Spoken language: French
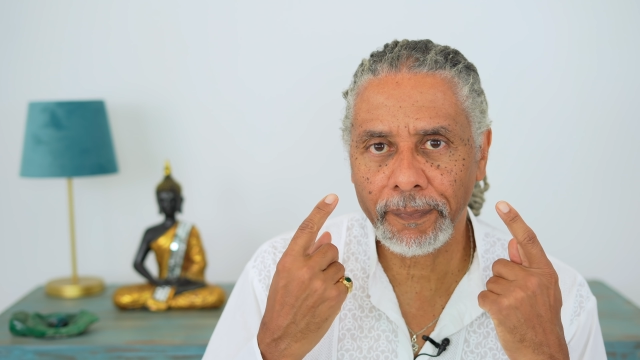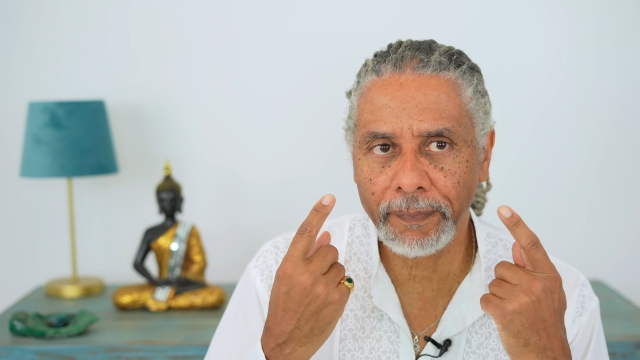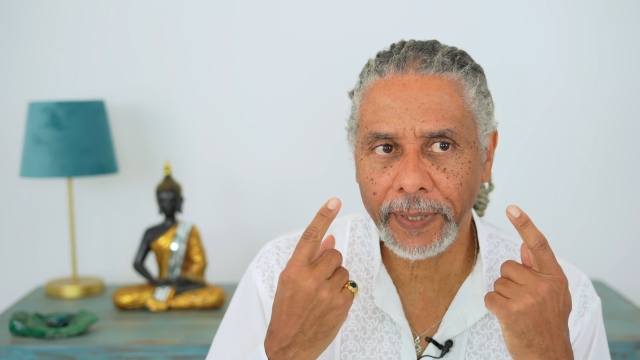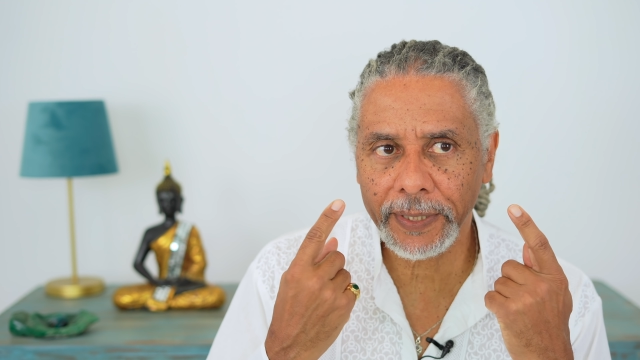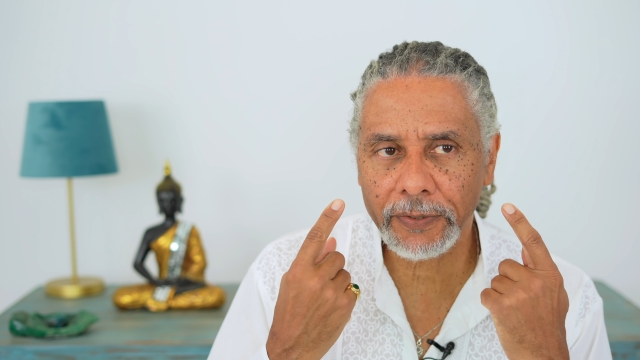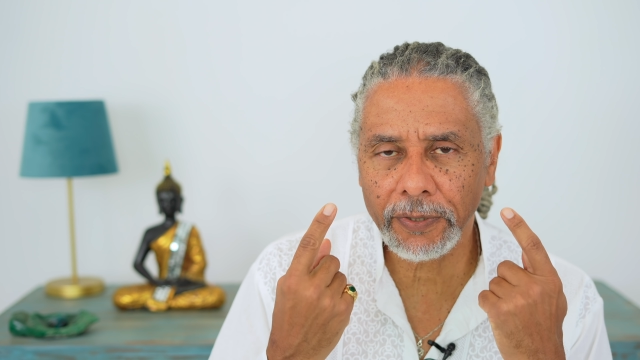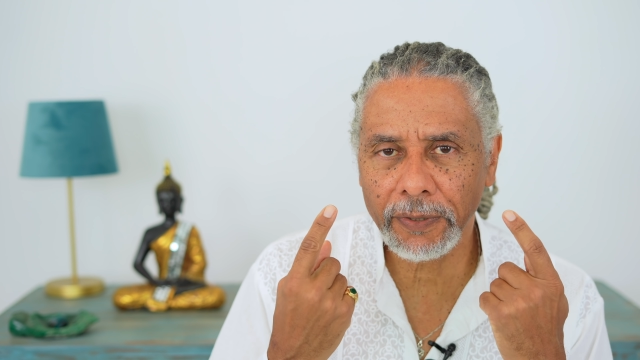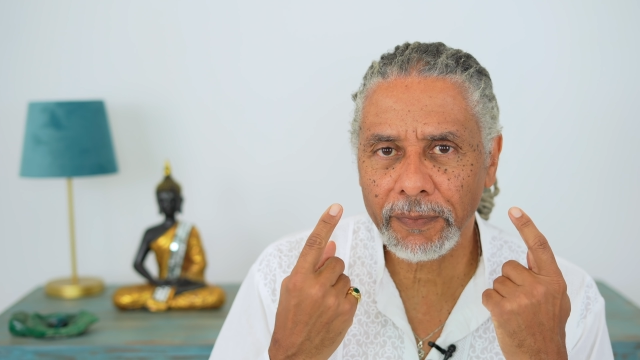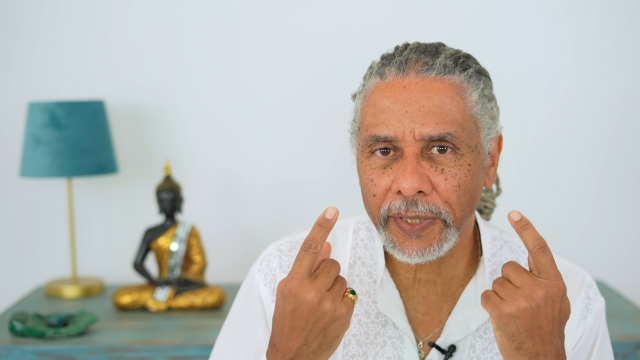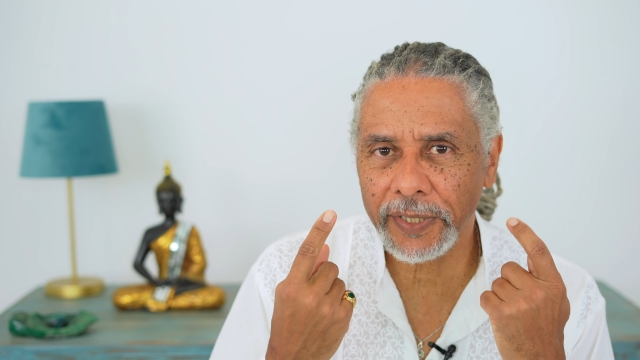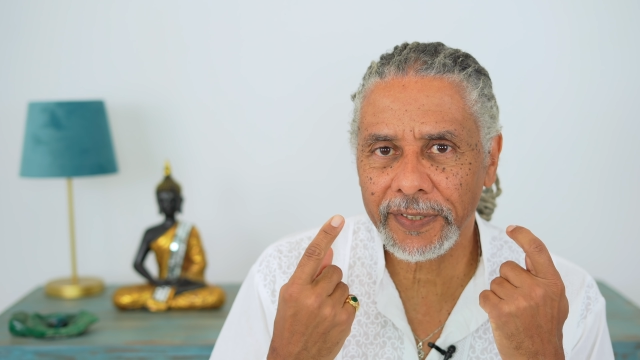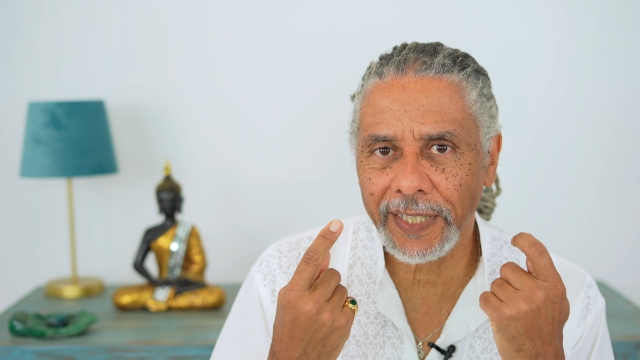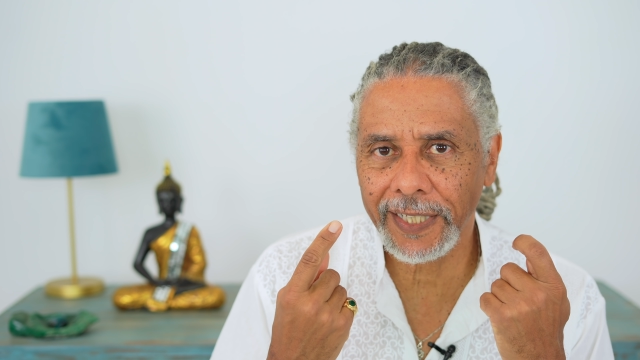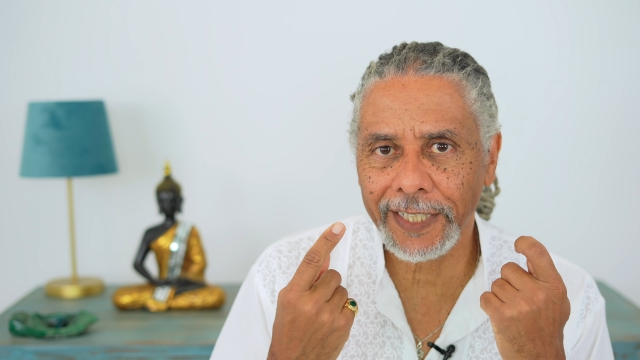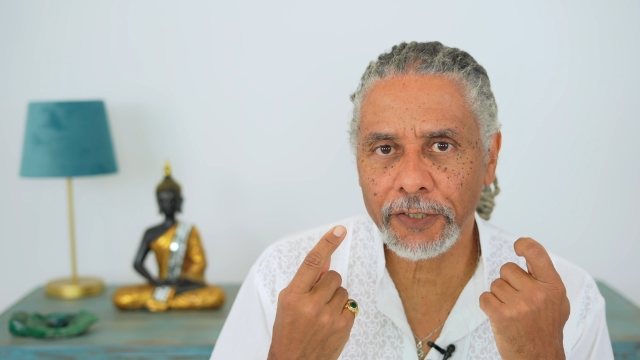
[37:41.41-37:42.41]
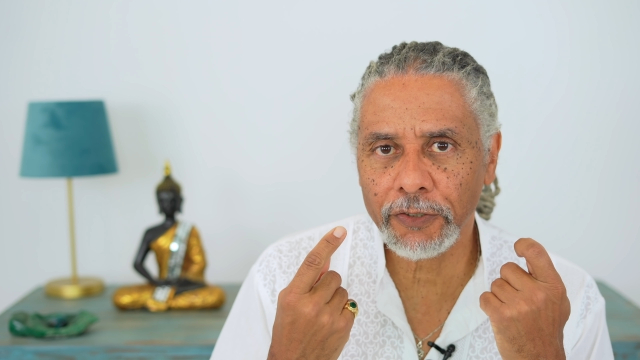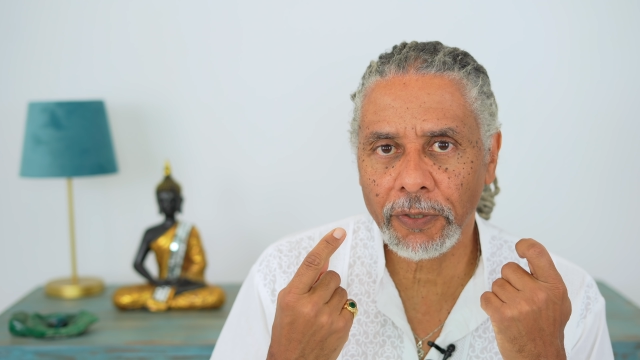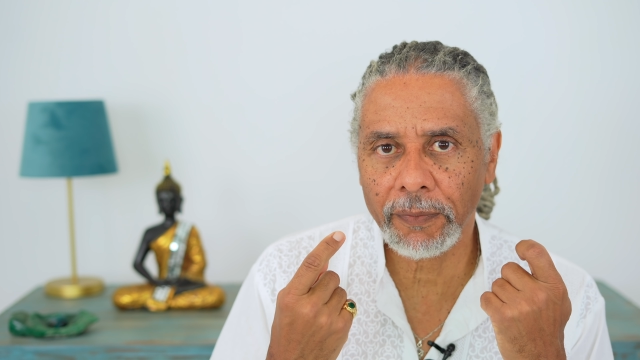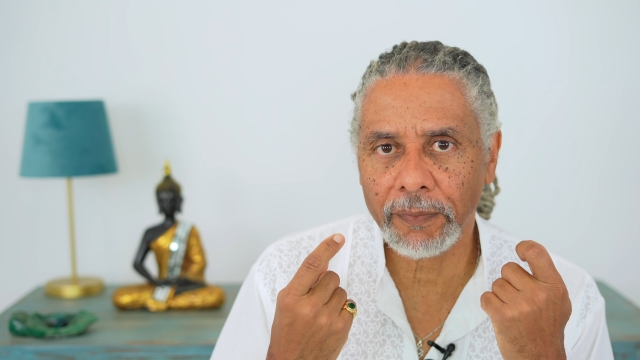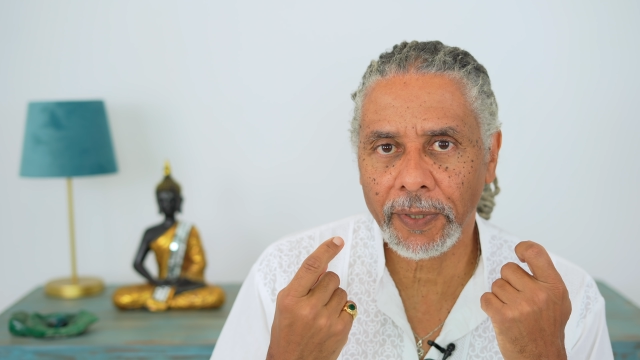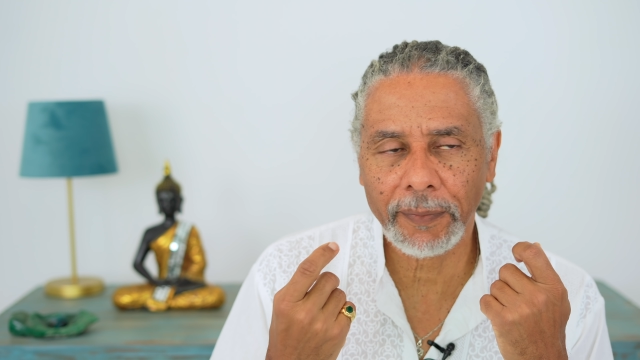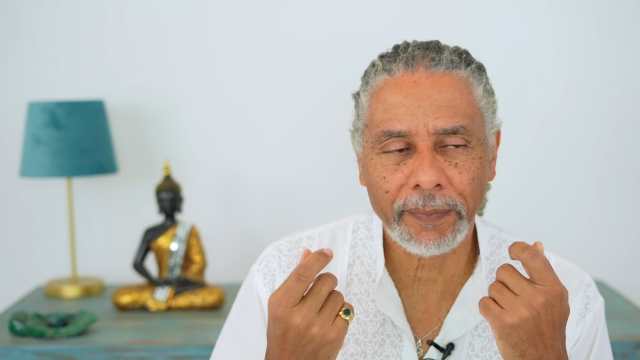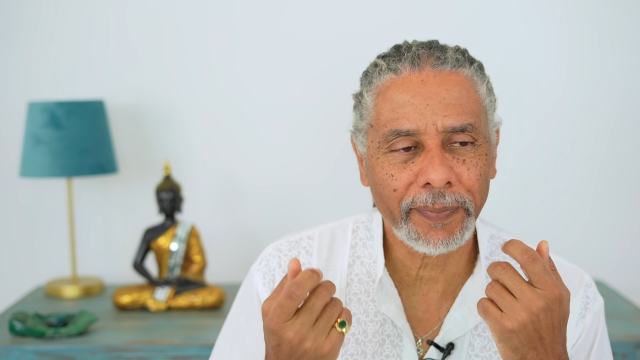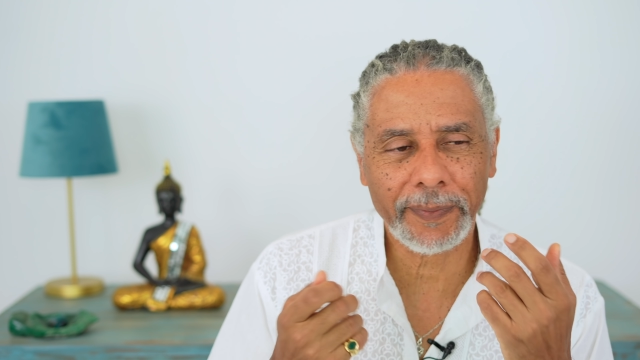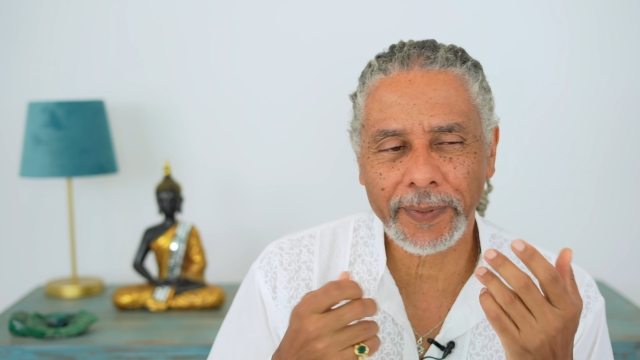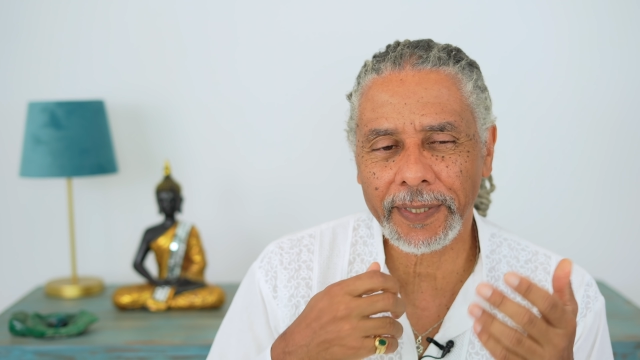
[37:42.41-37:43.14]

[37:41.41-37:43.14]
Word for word: pas seulement intellectuellement,